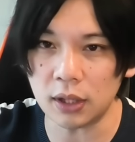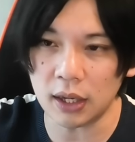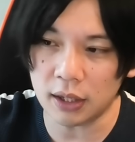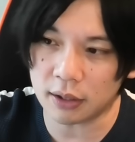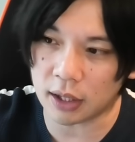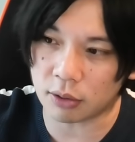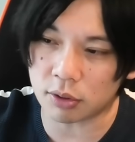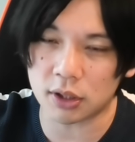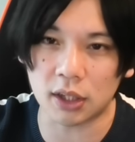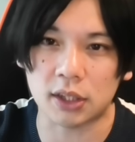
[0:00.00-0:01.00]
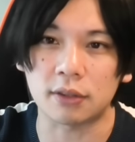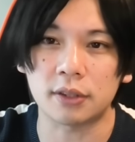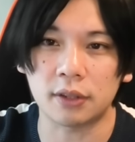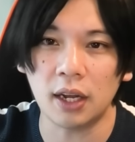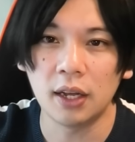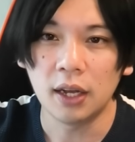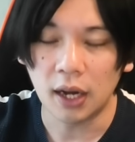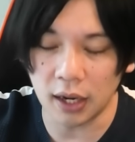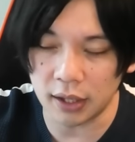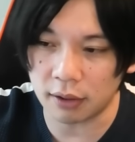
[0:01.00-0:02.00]
体ぐらい同時にできちゃうんですよね。
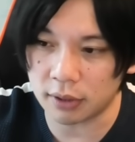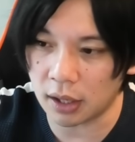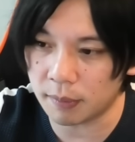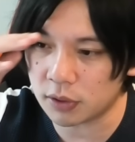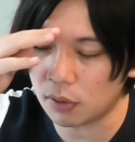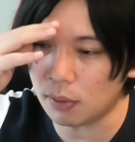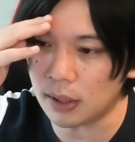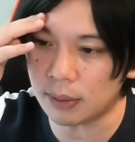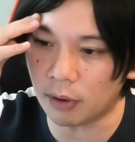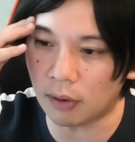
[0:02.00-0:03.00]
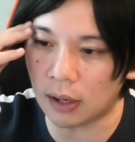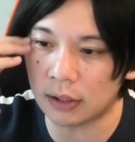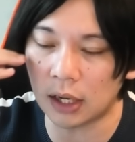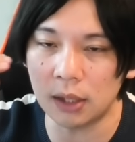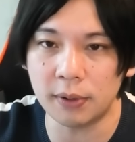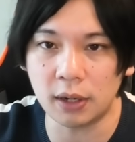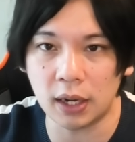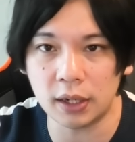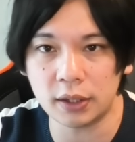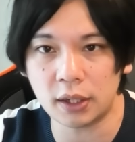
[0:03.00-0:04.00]
はい。なので、まあ、そこまでも、あの、アニメの
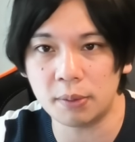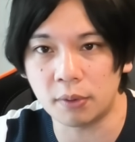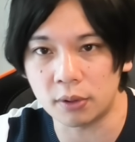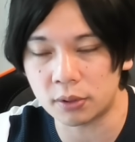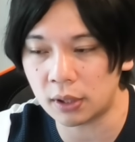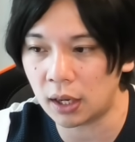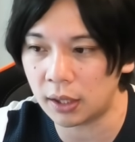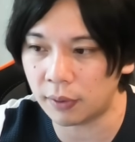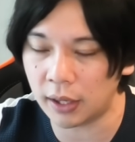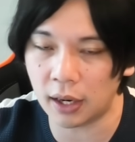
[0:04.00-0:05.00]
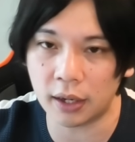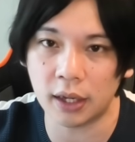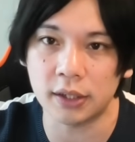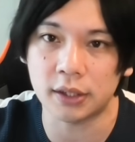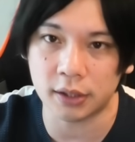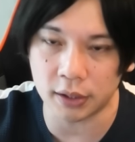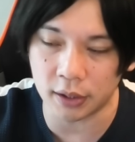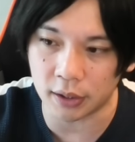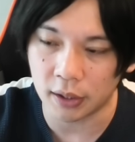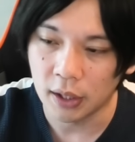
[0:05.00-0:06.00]
範囲的にも、その範囲は入れられないない
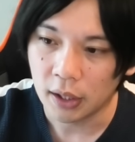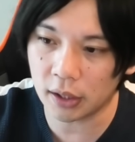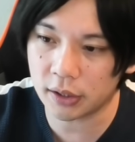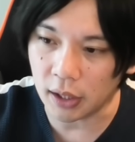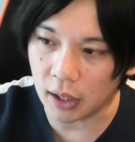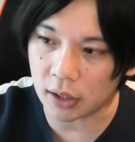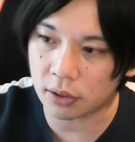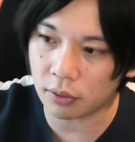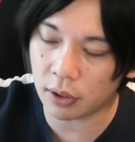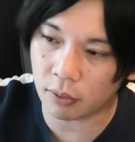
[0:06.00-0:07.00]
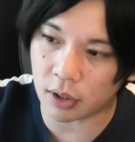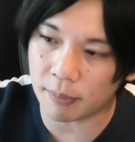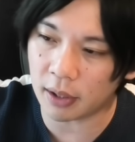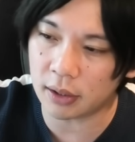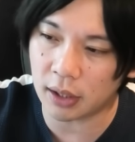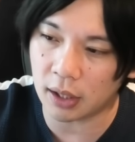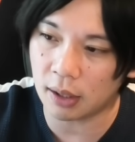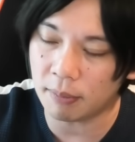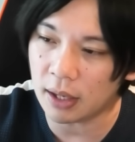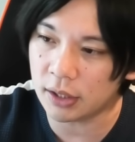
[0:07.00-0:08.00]
し、え、じゃあ、その一個手前
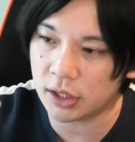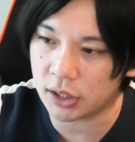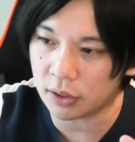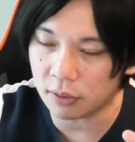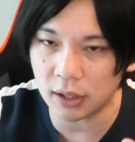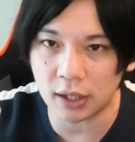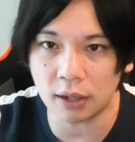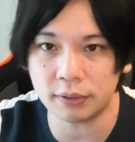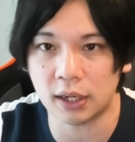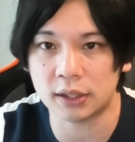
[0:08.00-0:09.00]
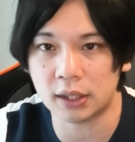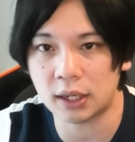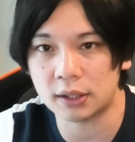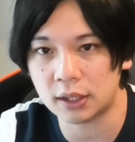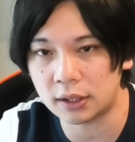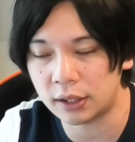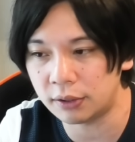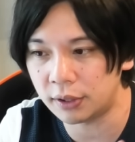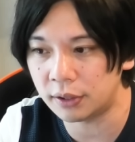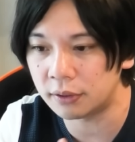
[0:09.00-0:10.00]
で、まあ一応ね、カフカが戦ったって
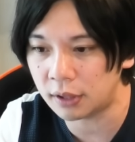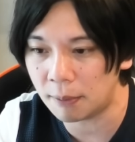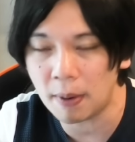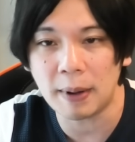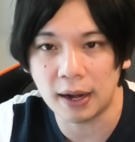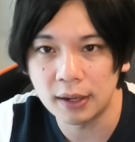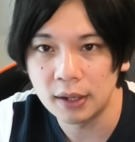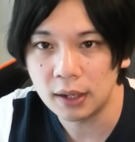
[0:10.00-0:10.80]
いう理由で、パパ。